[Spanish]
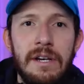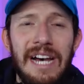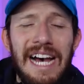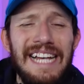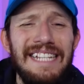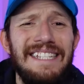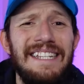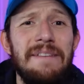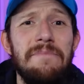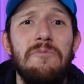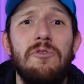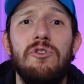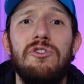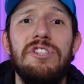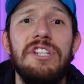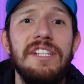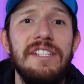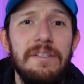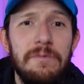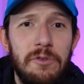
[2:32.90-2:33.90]
Hace
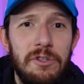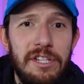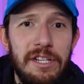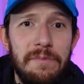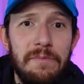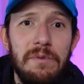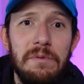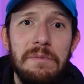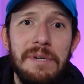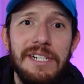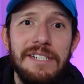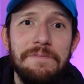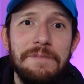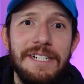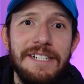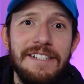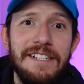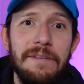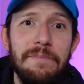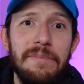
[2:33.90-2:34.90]
muchísimo tiempo Max
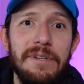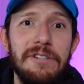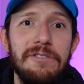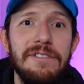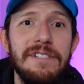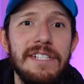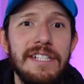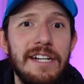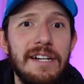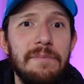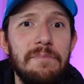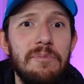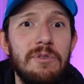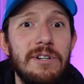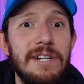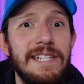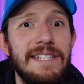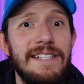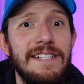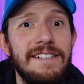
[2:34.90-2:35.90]
Verstappen no estaba
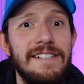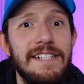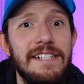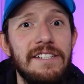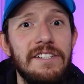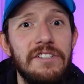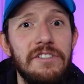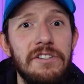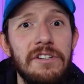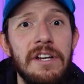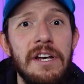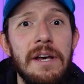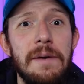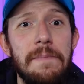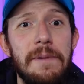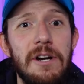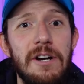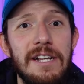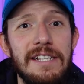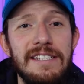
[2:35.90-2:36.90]
por esta sección,
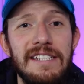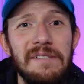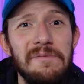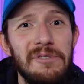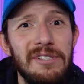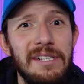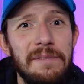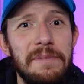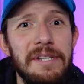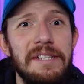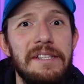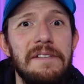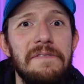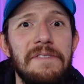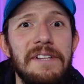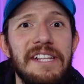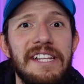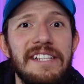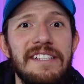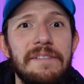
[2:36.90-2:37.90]
pero lastimosamente el
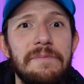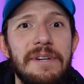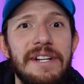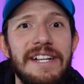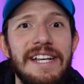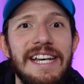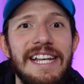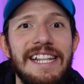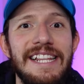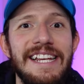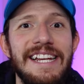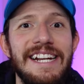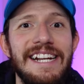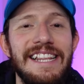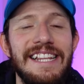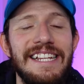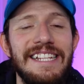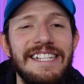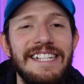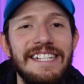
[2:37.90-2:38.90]
fin de semana del
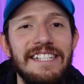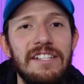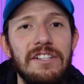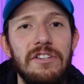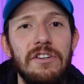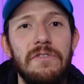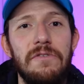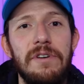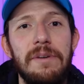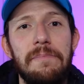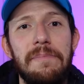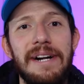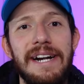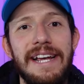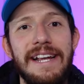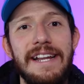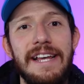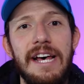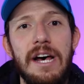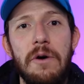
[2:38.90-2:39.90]
neerlandés no fue
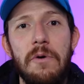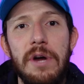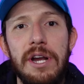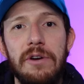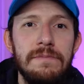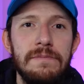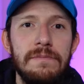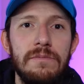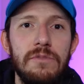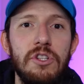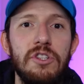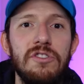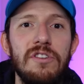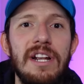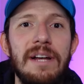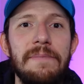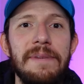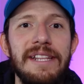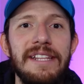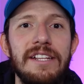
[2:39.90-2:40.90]
para nada bueno. No
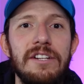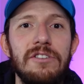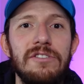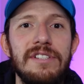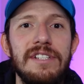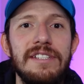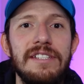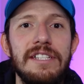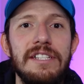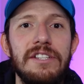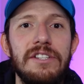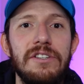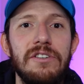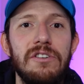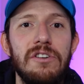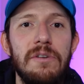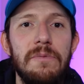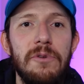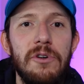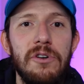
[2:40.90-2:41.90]
solamente no se sintió
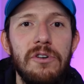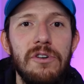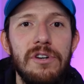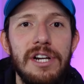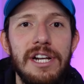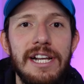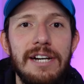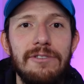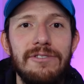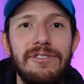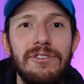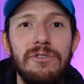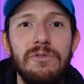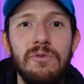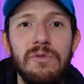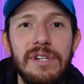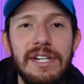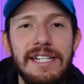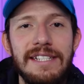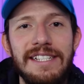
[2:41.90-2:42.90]
cómodo con el auto
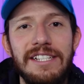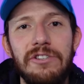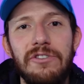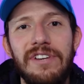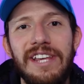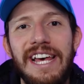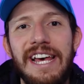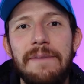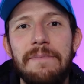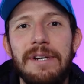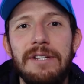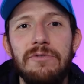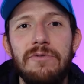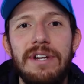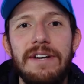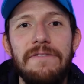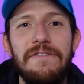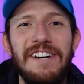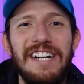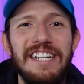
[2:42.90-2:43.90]
nunca, sino que además
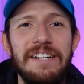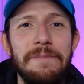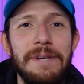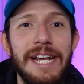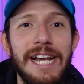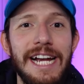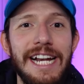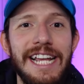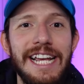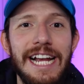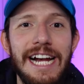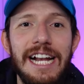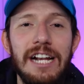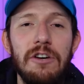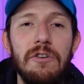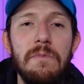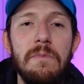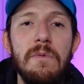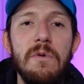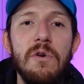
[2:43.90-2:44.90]
una falla mecánica,
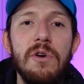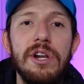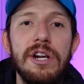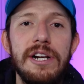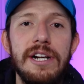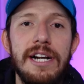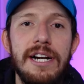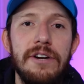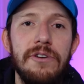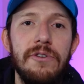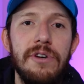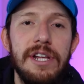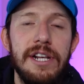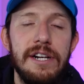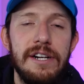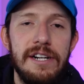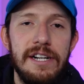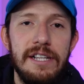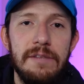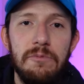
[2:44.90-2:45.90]
algo muy raro
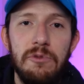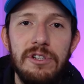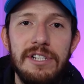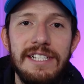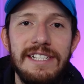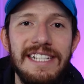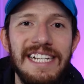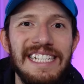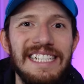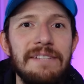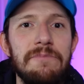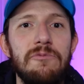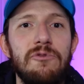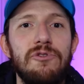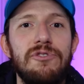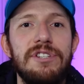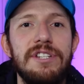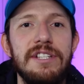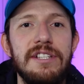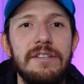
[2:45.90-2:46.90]
en Red Bull desde hace
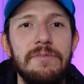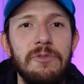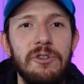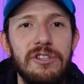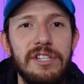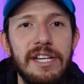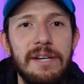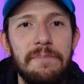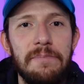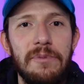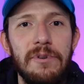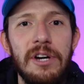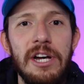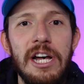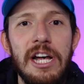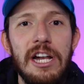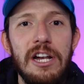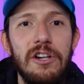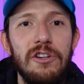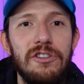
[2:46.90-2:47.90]
muchísimo tiempo,
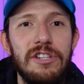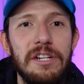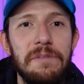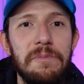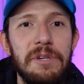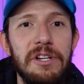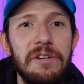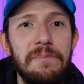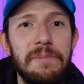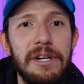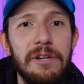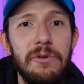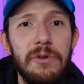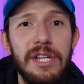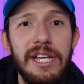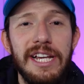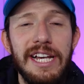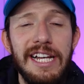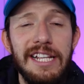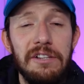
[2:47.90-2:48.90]
lo terminó
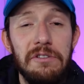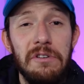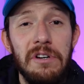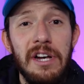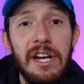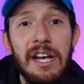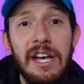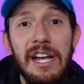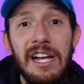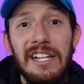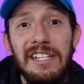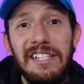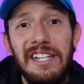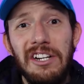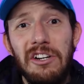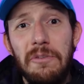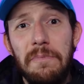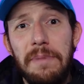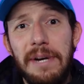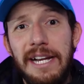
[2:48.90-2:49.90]
perjudicando.
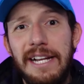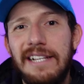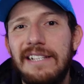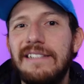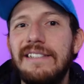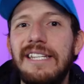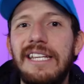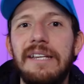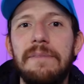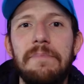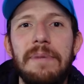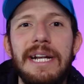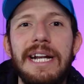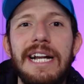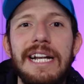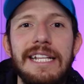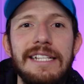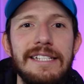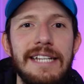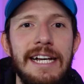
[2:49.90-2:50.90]
Checo Pérez, sí,
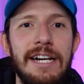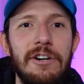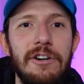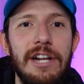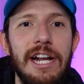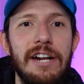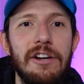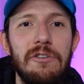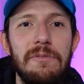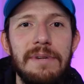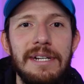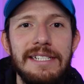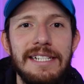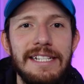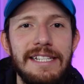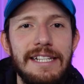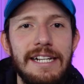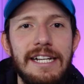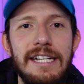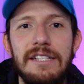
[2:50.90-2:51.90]
penalizado, largo más
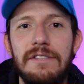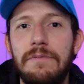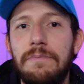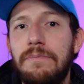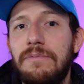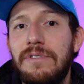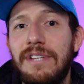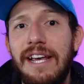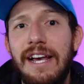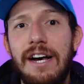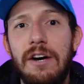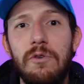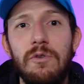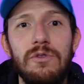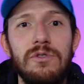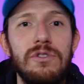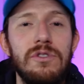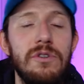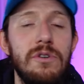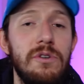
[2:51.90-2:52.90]
atrás, sea
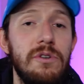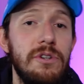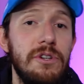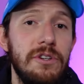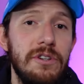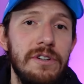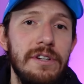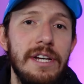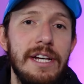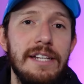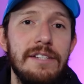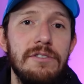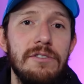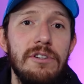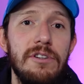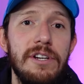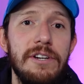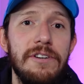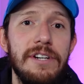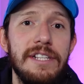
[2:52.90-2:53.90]
justo o no, eso
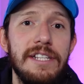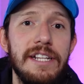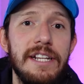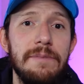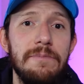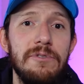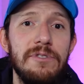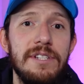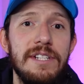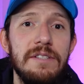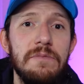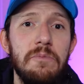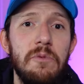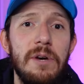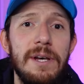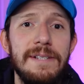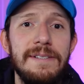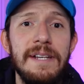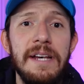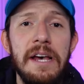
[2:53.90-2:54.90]
lo debatiremos
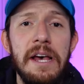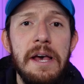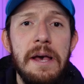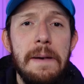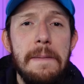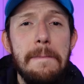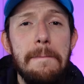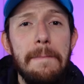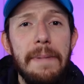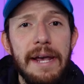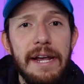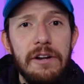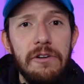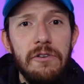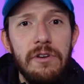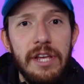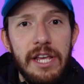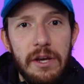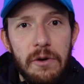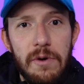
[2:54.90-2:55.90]
después
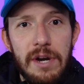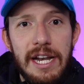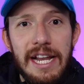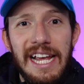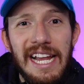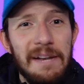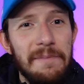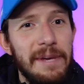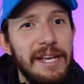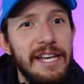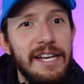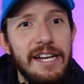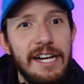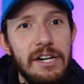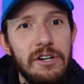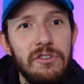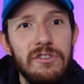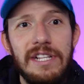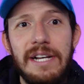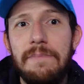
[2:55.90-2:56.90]
pero igual el
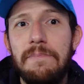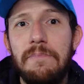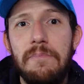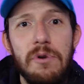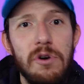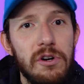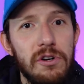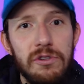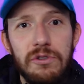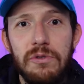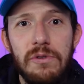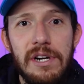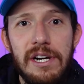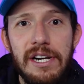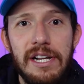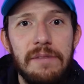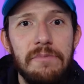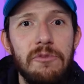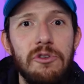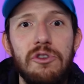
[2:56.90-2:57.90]
mexicano tampoco tuvo el
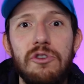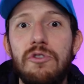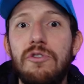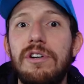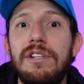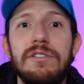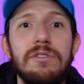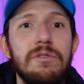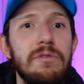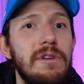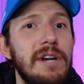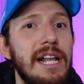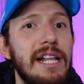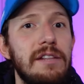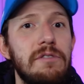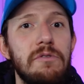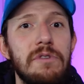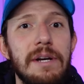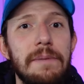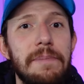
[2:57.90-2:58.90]
ritmo, no estuvo a la
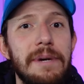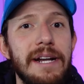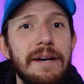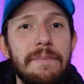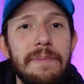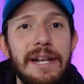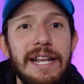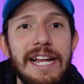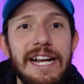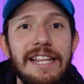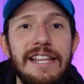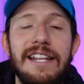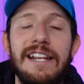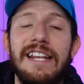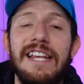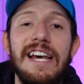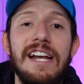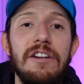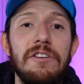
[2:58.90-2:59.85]
altura para pelearle ni a